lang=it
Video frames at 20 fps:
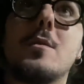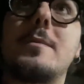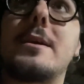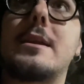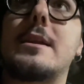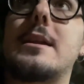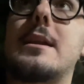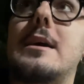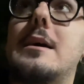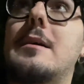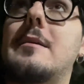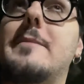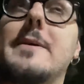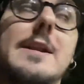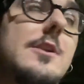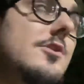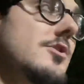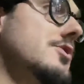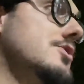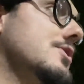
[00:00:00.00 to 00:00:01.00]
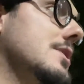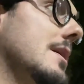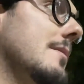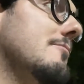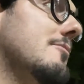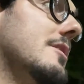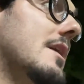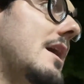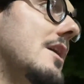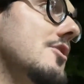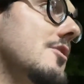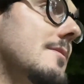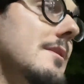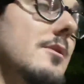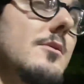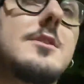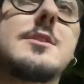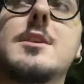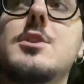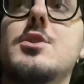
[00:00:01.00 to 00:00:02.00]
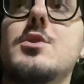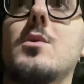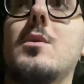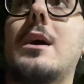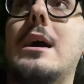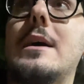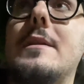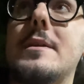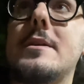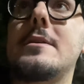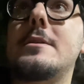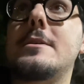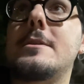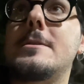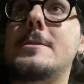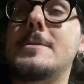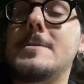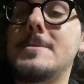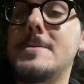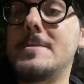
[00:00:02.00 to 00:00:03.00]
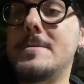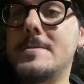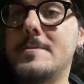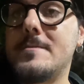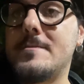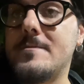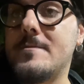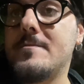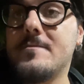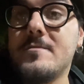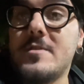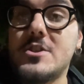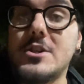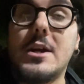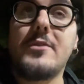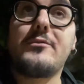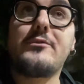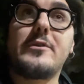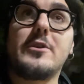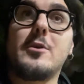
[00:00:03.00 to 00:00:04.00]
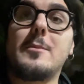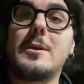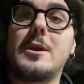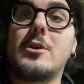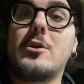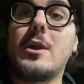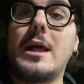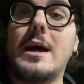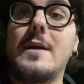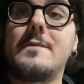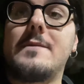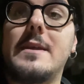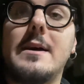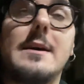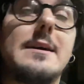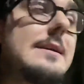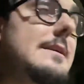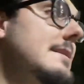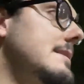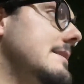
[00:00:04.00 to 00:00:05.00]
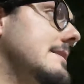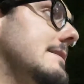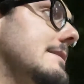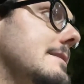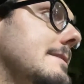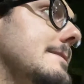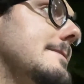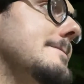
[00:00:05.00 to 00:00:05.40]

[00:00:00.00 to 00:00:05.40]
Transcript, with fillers: per, per, il nostro campionato, per questa squadra. Cioè il fenomeno in Olanda. Eh.